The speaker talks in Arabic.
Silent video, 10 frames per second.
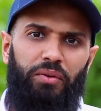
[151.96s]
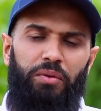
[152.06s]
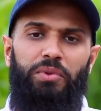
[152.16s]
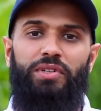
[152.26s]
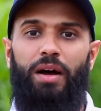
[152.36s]

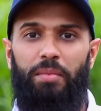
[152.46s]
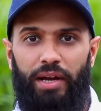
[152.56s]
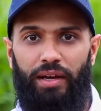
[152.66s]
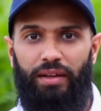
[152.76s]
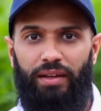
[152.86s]

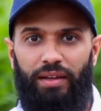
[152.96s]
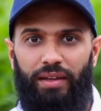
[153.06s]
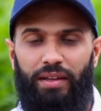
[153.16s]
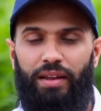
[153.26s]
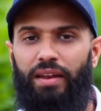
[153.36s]
والمسامحة
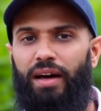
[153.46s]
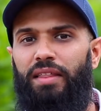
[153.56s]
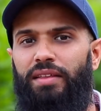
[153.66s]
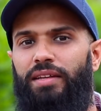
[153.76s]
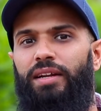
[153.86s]
لأن
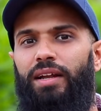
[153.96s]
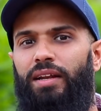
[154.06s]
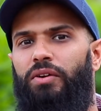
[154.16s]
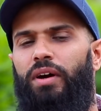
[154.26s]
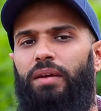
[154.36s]
هذا دليل
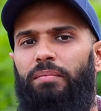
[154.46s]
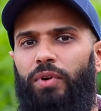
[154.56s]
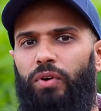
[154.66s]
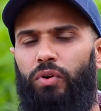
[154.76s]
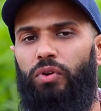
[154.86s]
على كرم
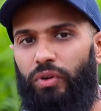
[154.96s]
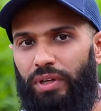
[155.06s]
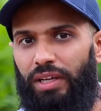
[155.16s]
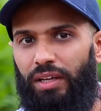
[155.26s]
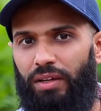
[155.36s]

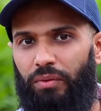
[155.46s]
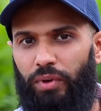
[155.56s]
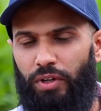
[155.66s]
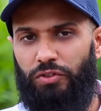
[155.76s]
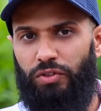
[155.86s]
خلقه
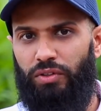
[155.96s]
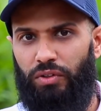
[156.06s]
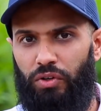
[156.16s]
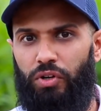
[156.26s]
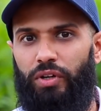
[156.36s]
وحسن
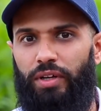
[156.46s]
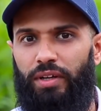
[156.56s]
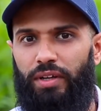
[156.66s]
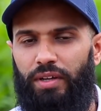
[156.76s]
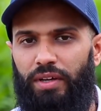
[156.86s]
خلقه
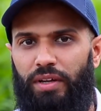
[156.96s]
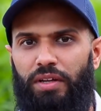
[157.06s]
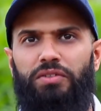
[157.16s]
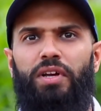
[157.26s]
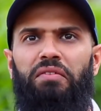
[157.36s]

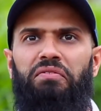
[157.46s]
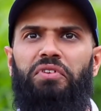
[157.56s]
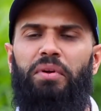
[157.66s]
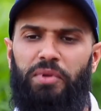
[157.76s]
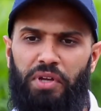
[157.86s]
الإنسان في
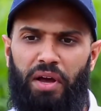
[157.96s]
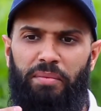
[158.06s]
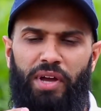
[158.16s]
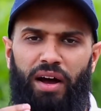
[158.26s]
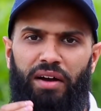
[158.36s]
تبي
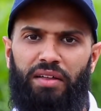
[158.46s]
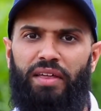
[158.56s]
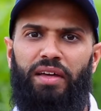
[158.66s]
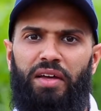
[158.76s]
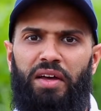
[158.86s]

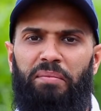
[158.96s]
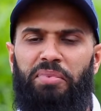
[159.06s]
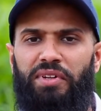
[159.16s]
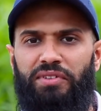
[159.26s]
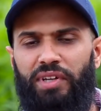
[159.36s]
بياخذه
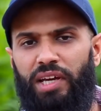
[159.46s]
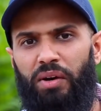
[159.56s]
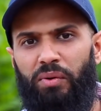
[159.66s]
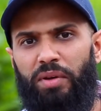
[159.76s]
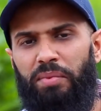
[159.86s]
كل
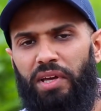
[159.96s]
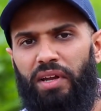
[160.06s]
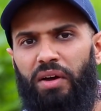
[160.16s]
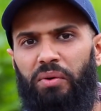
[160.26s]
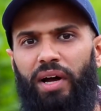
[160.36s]
صغيرة
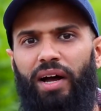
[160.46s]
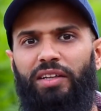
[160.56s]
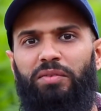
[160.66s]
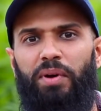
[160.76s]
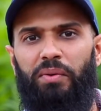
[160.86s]
وكبيرة
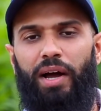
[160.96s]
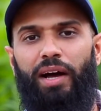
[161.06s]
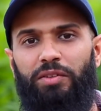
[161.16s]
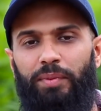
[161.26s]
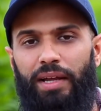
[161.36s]
ويعاتبه
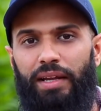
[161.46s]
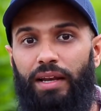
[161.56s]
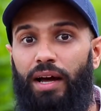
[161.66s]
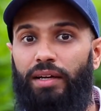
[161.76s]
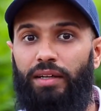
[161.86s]
ويحاسبه عليه
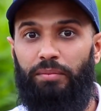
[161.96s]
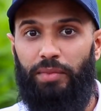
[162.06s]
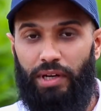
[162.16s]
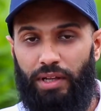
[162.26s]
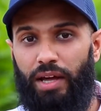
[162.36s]
لكن
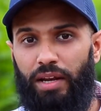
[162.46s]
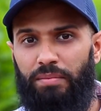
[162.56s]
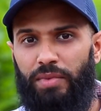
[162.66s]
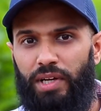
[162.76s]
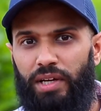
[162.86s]
من
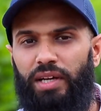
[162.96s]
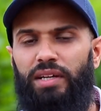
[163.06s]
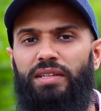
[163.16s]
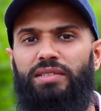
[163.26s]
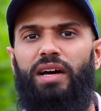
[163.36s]
الكرم
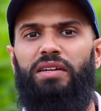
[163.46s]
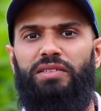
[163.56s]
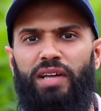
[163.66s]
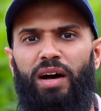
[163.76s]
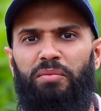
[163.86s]
أن الإنسان
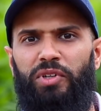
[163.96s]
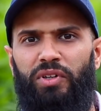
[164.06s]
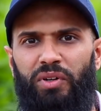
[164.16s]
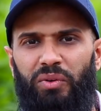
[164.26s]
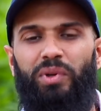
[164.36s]
يسامح
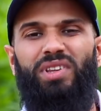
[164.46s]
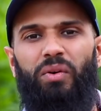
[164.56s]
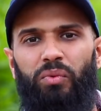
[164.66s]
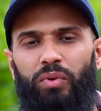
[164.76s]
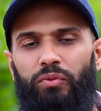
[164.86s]

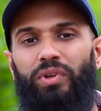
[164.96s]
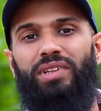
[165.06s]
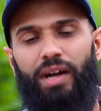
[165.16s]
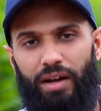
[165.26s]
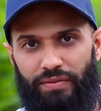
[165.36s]
ويطوف
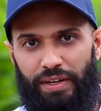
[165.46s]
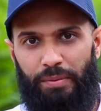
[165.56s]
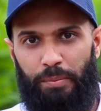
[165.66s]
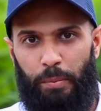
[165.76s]
ويتغافل